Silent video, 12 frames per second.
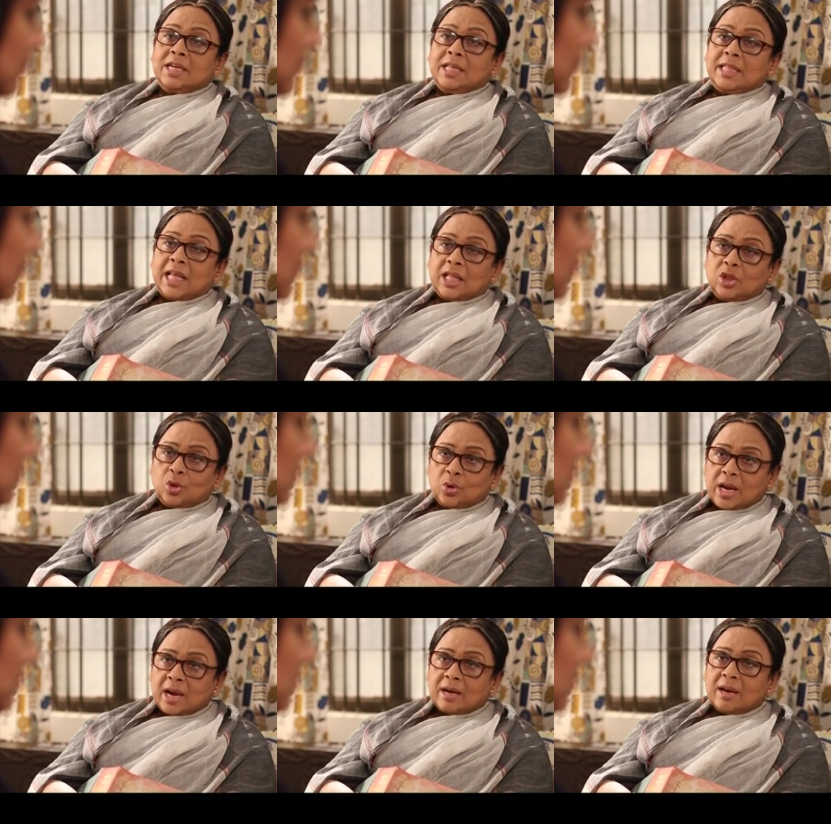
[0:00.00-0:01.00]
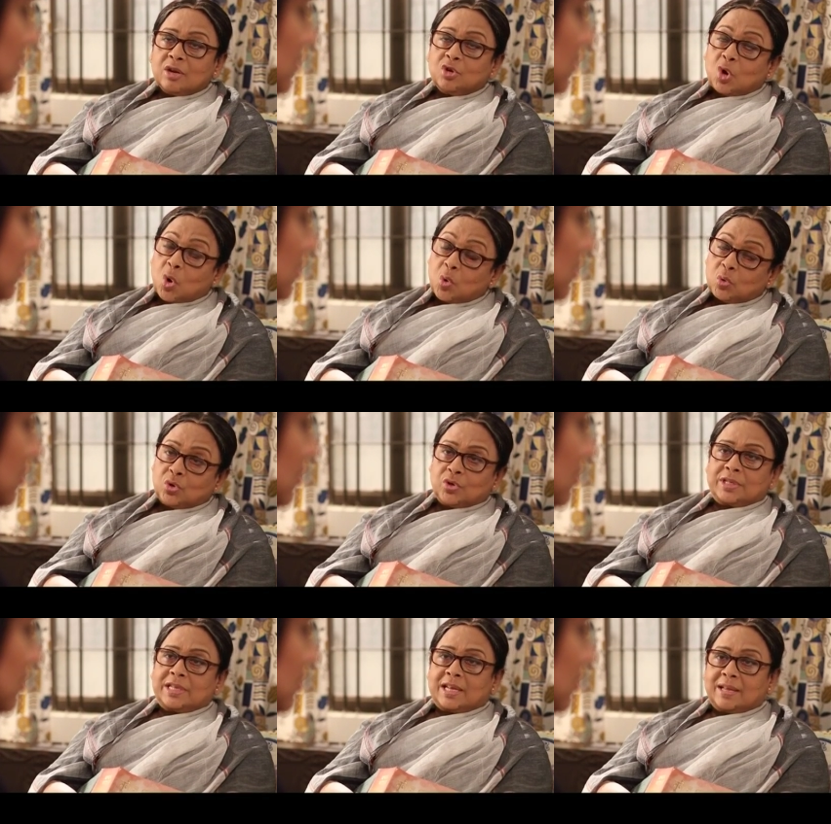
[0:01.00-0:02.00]
সিদ্ধান্ত নেওয়াটা সহজ
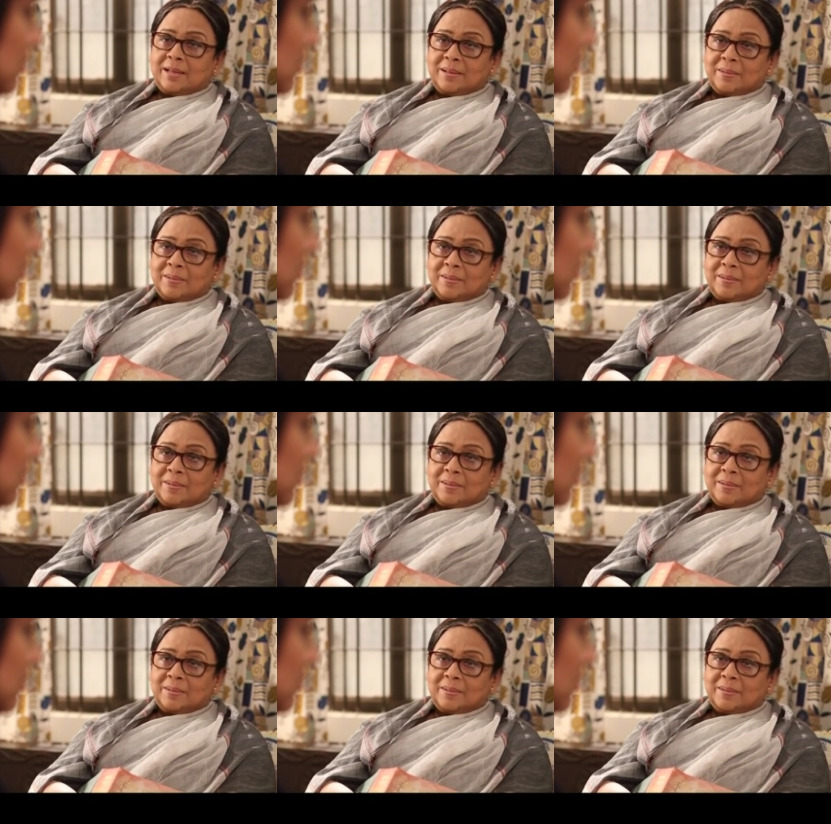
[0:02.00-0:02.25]
হয়ে যায়